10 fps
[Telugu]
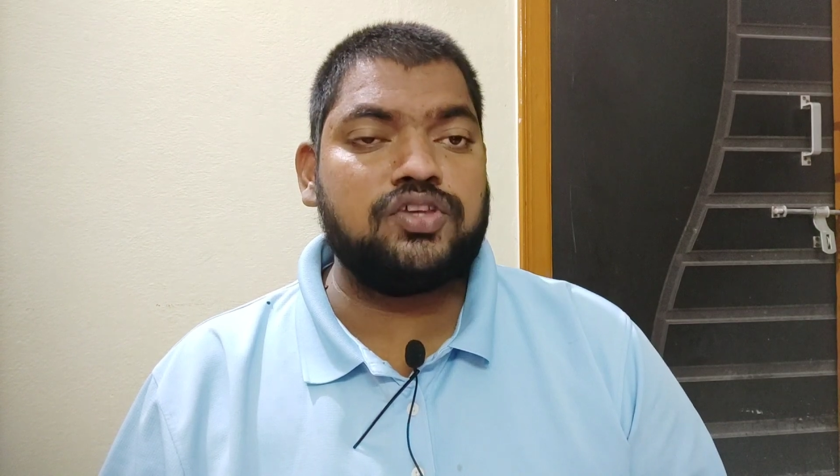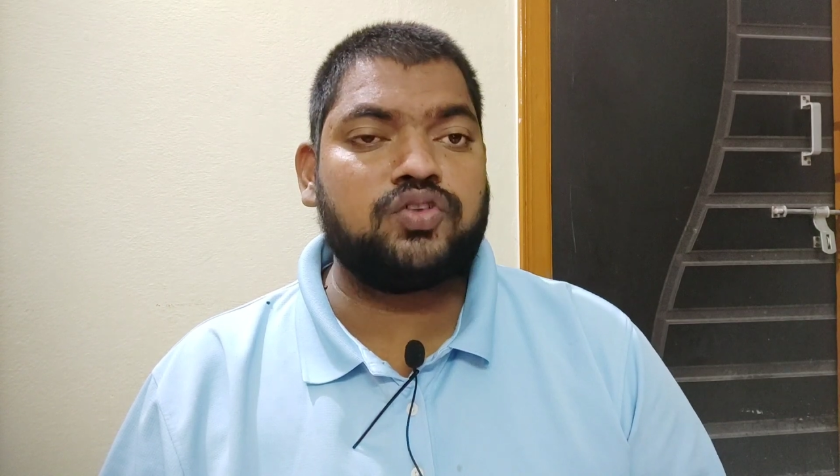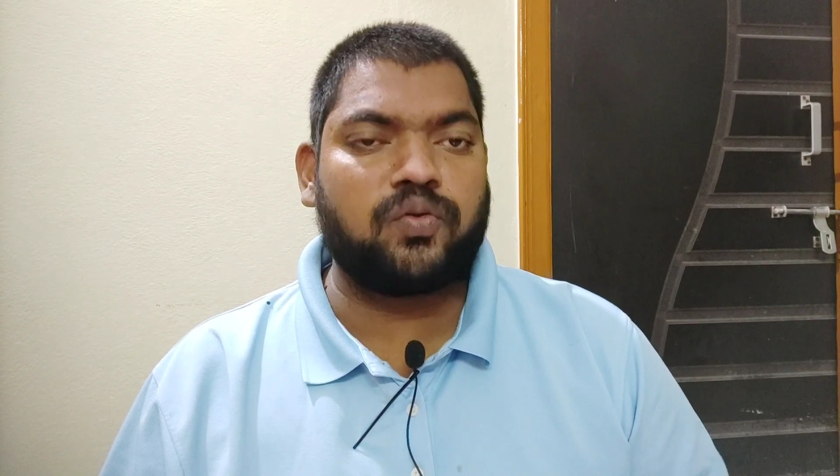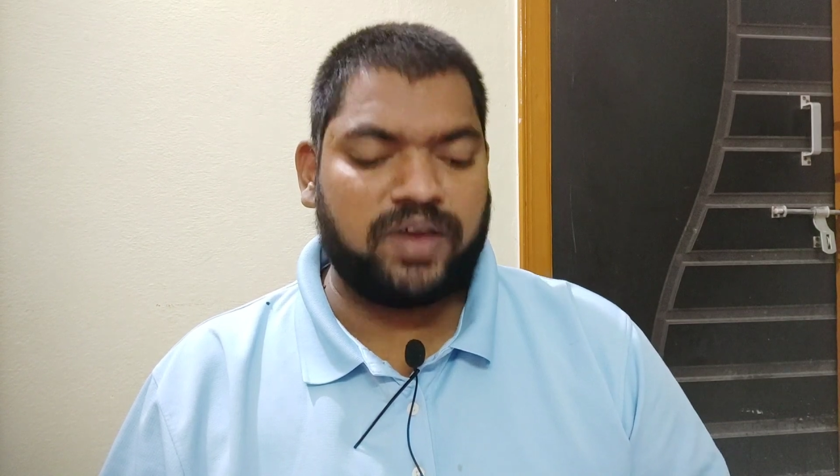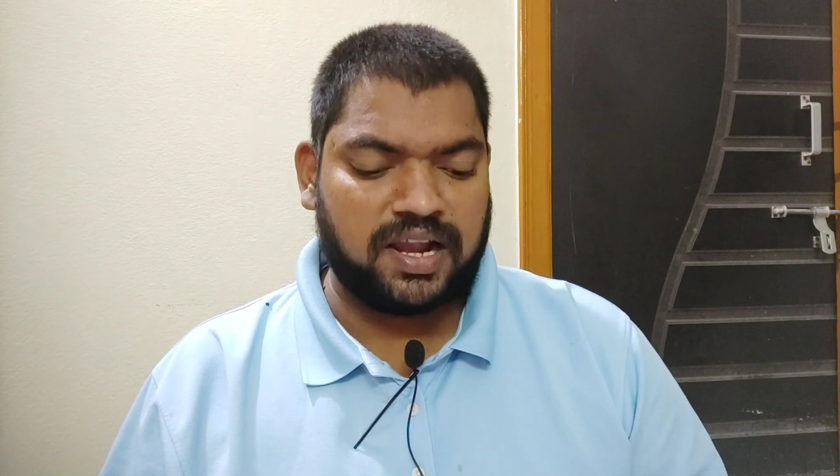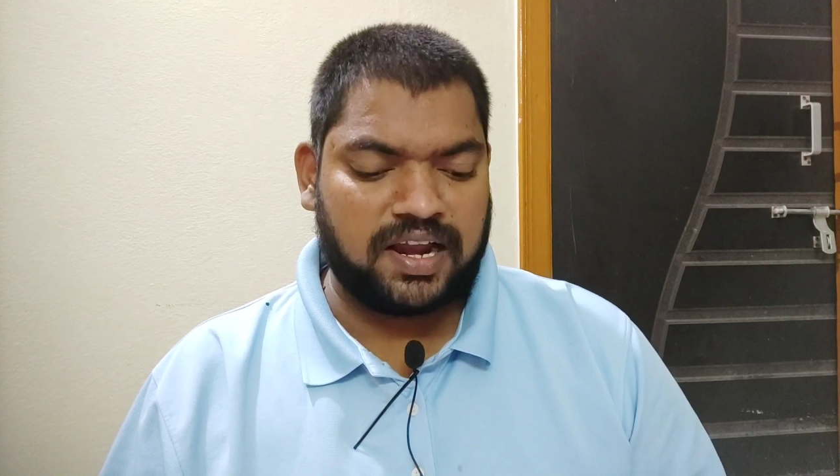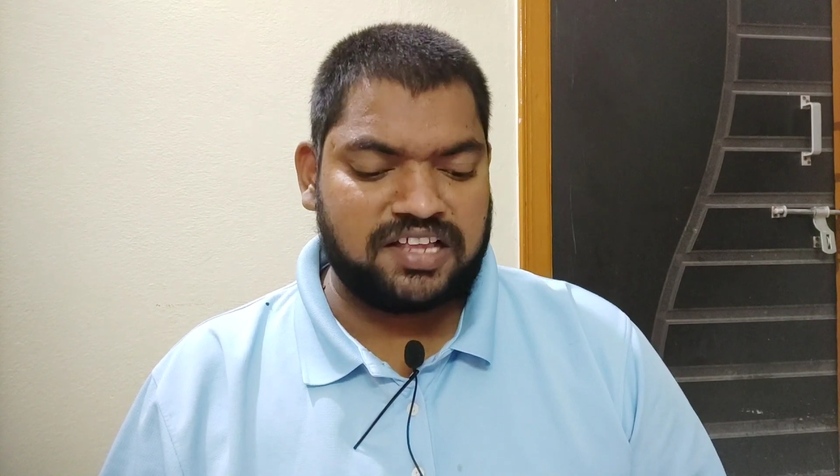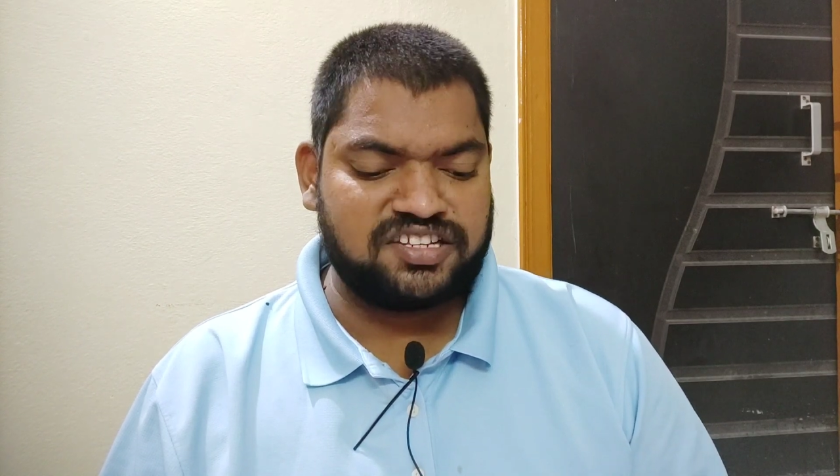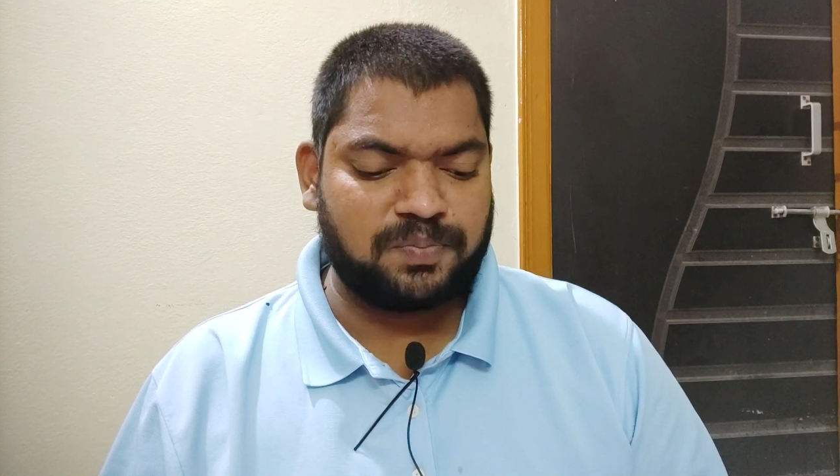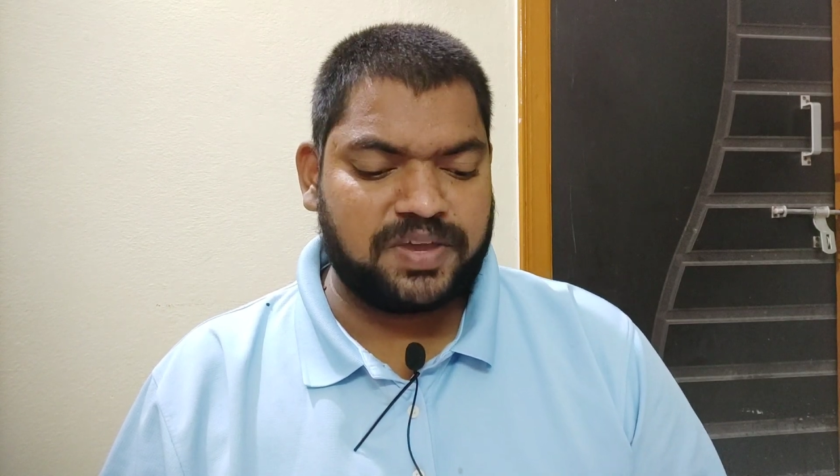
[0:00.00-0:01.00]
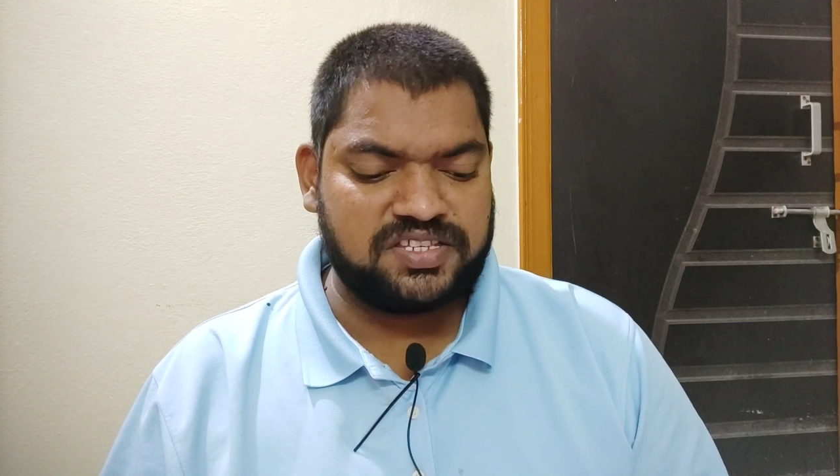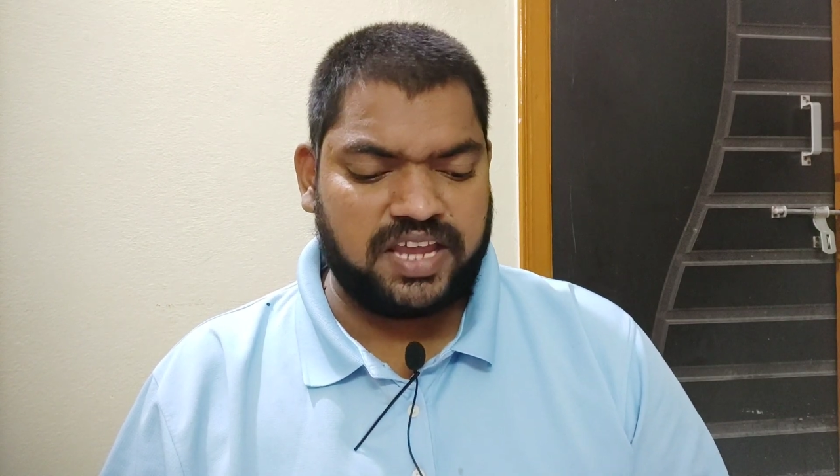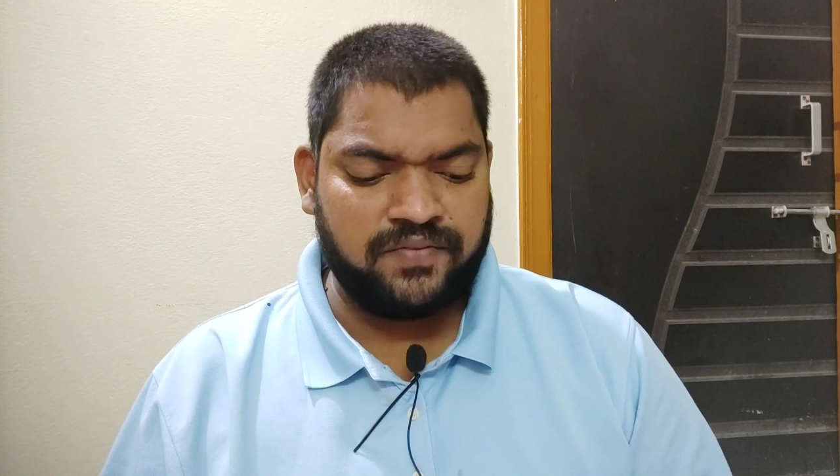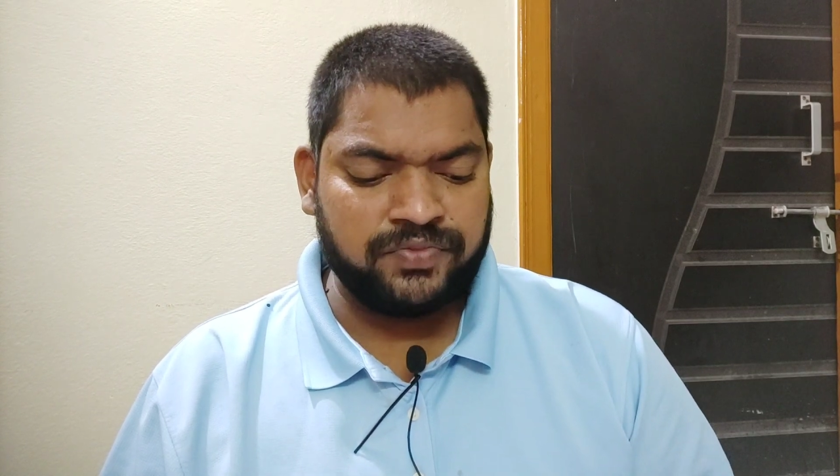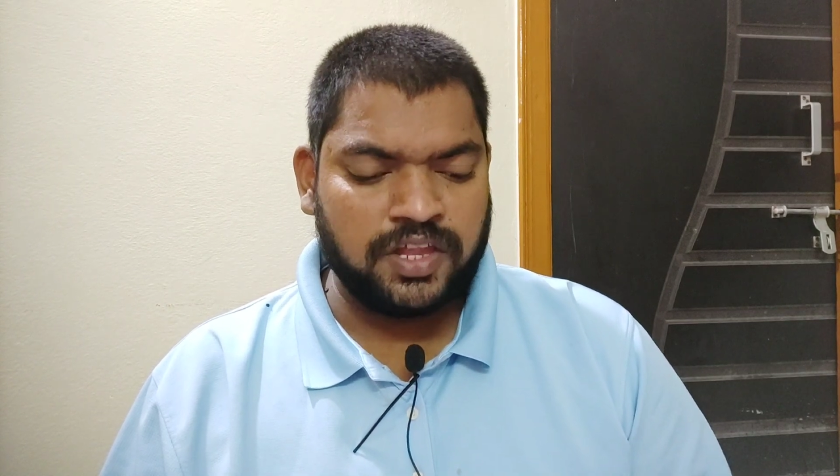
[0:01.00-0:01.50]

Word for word: తీసుకువెళ్లాలని చెప్పేసి